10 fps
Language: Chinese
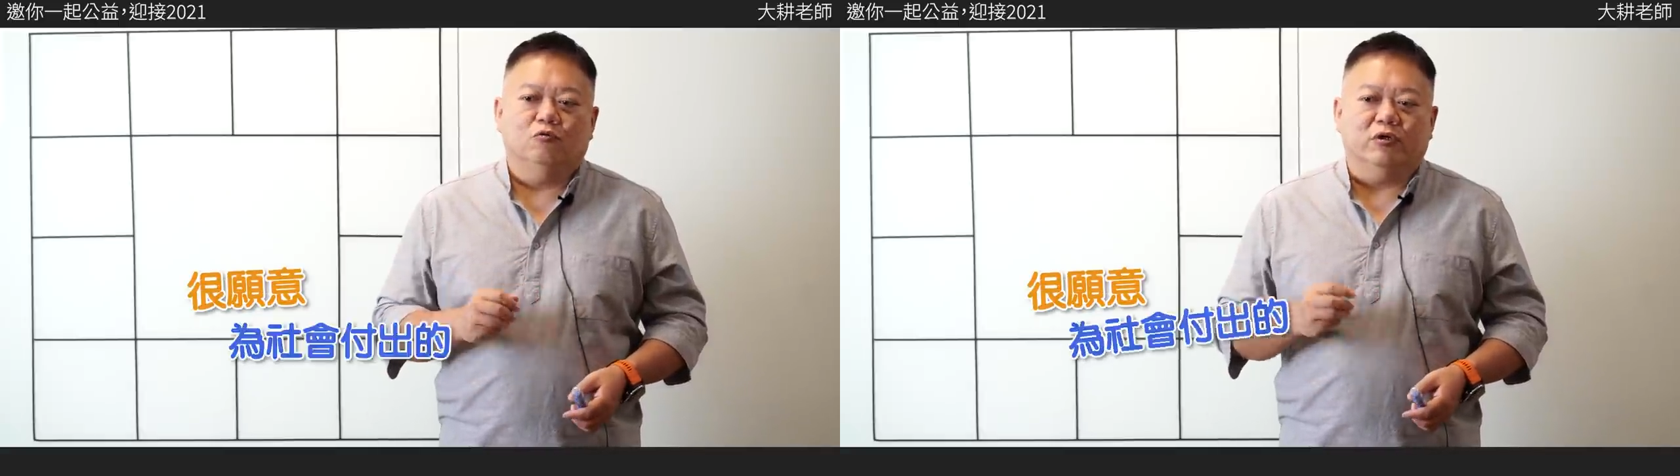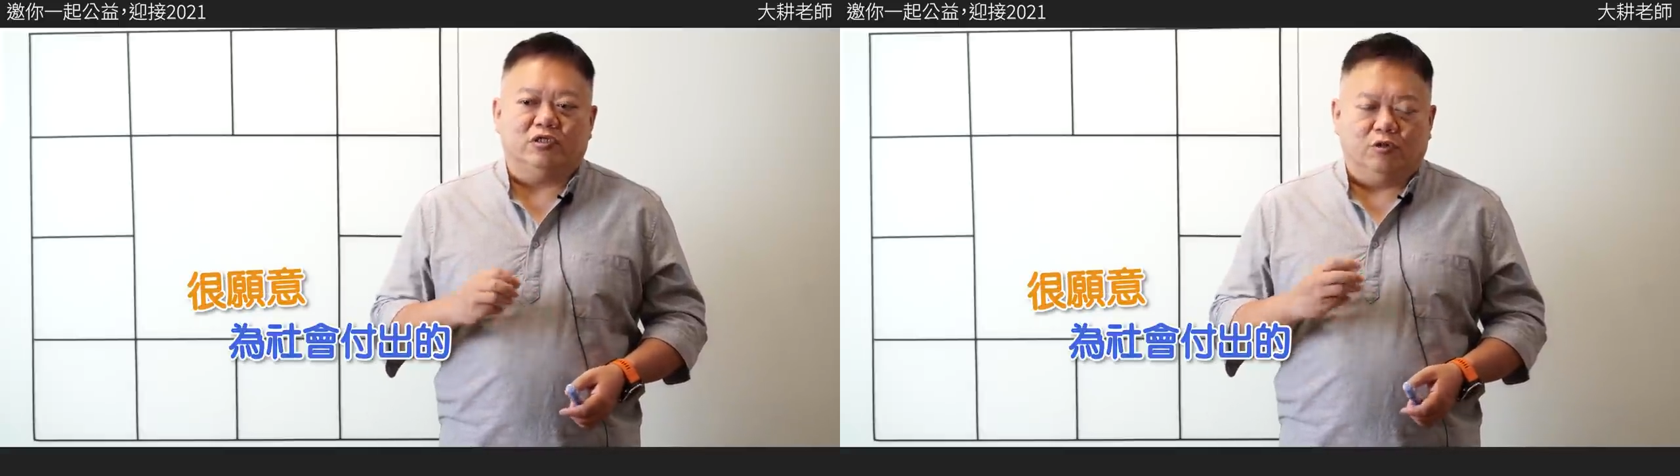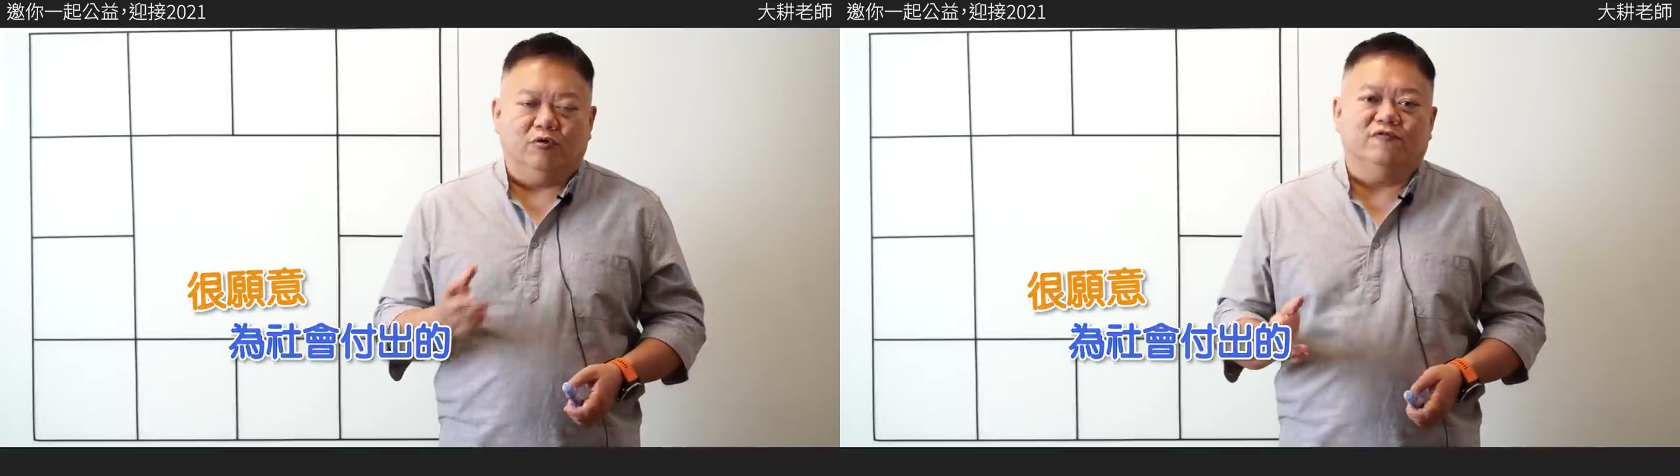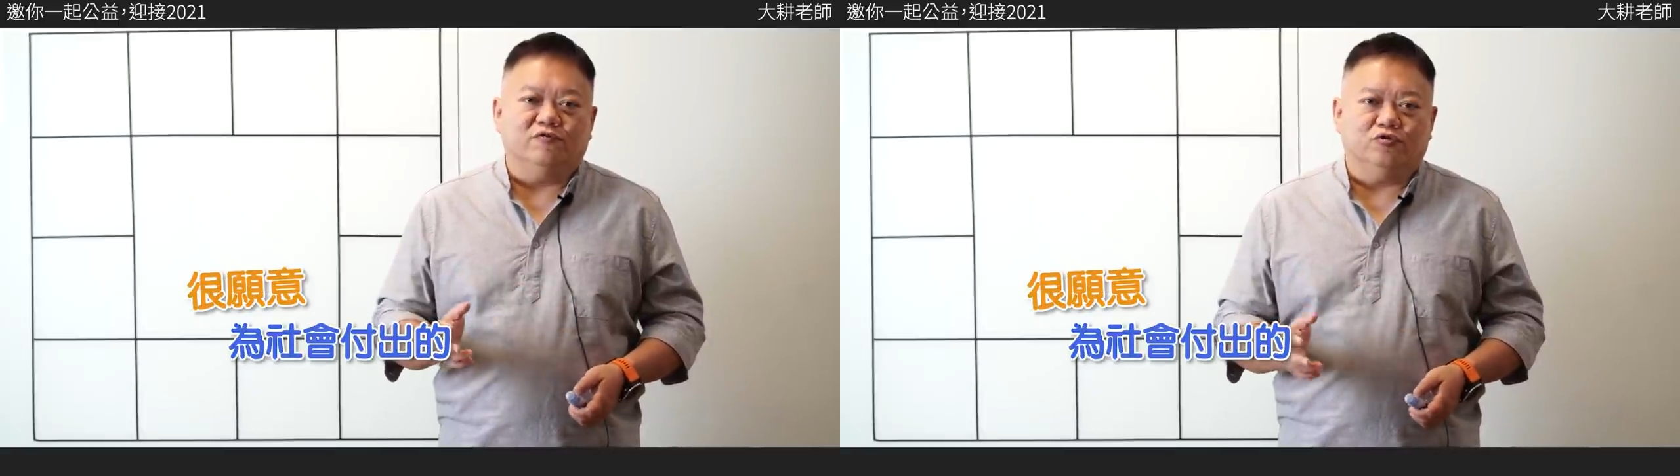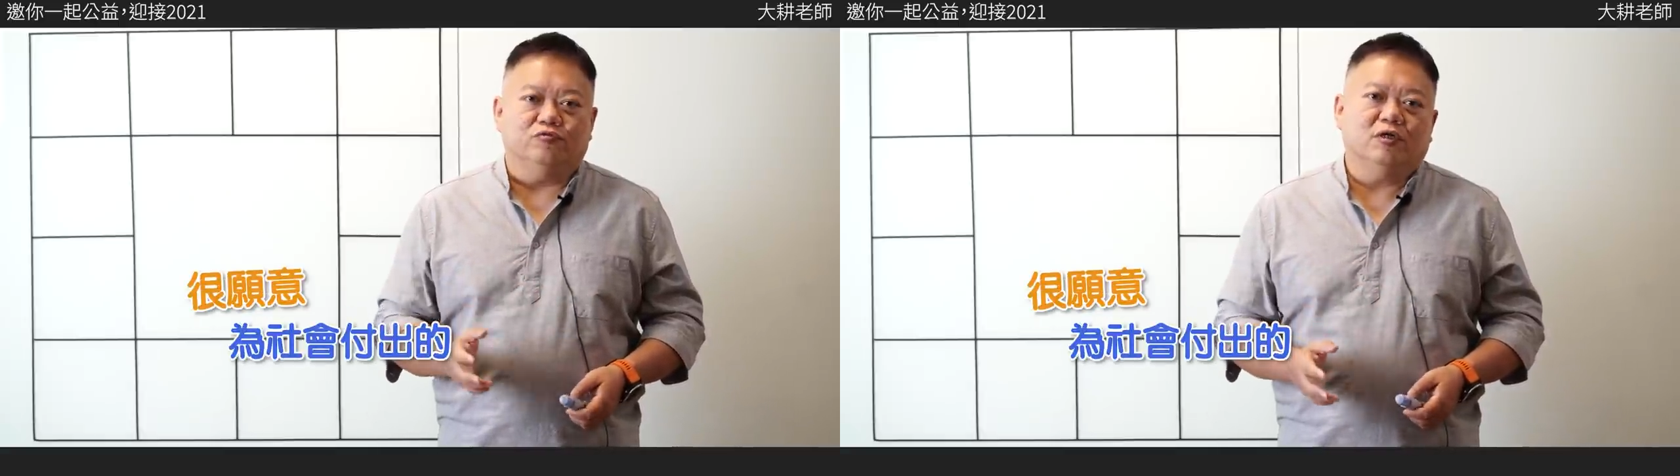为社会付
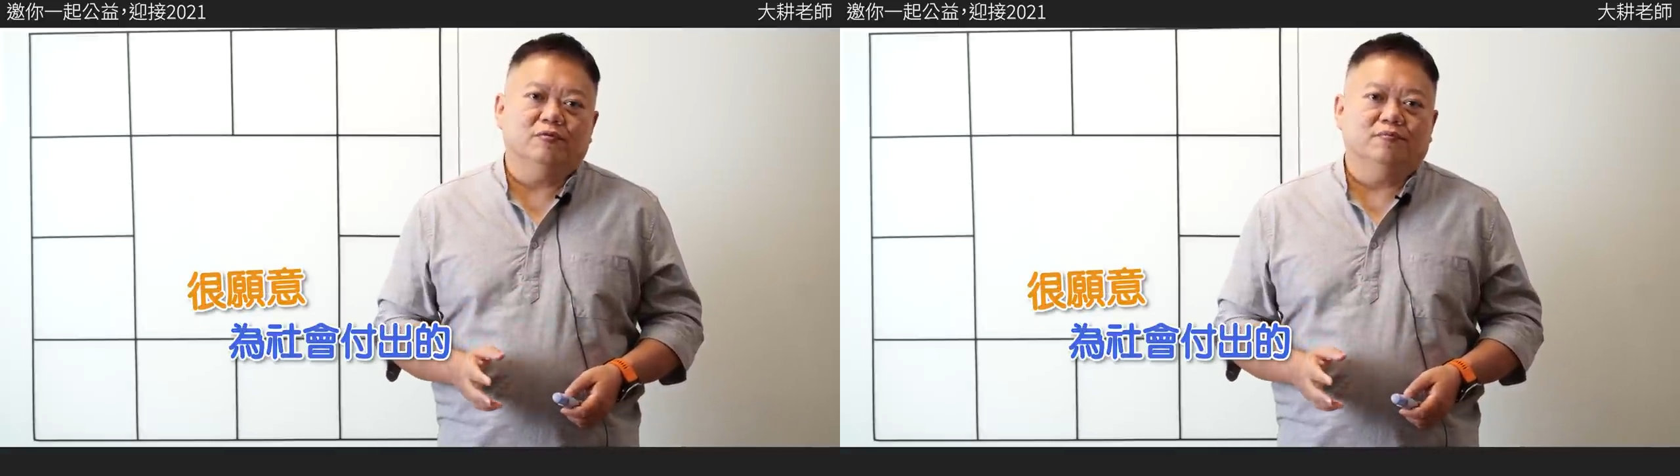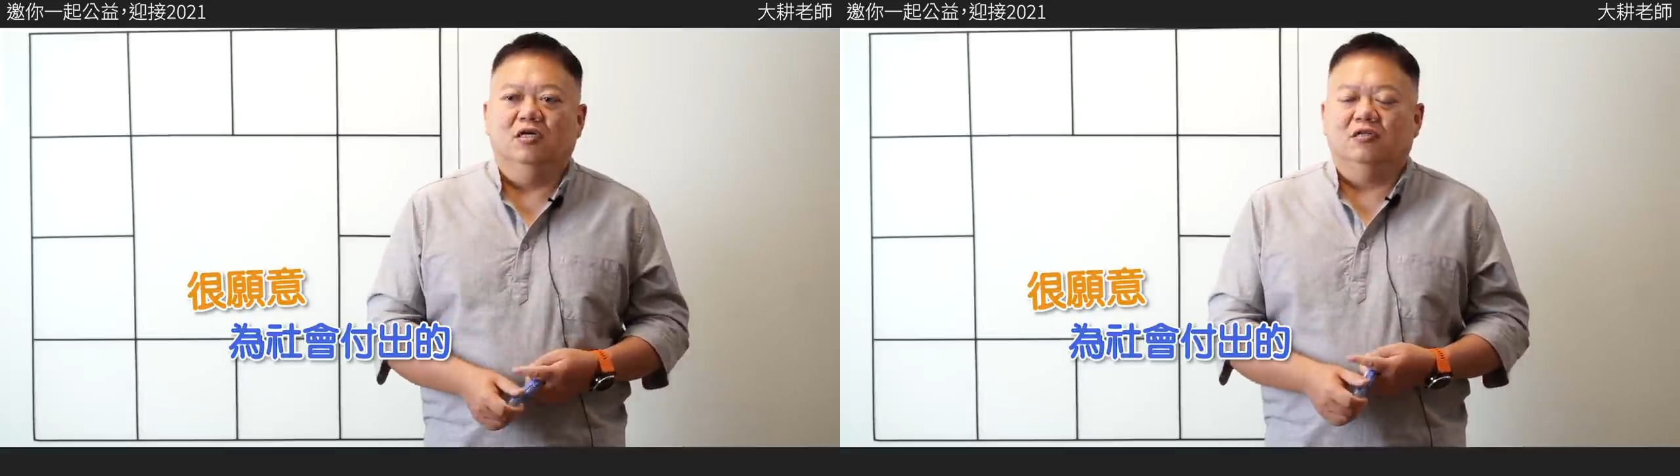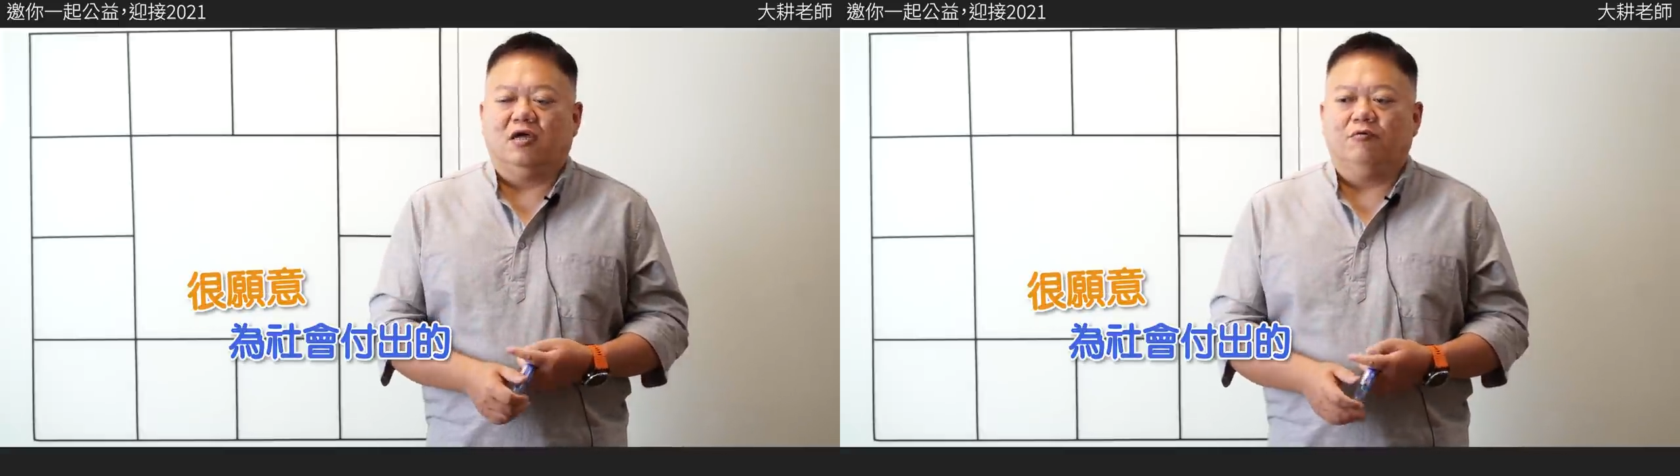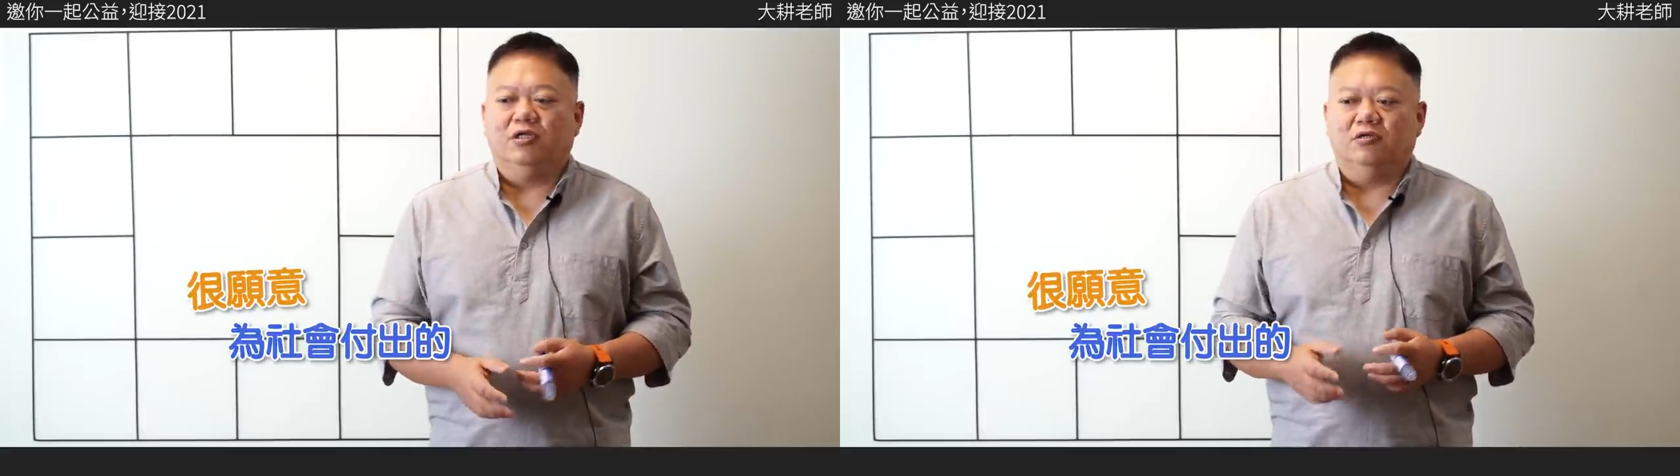出的。台湾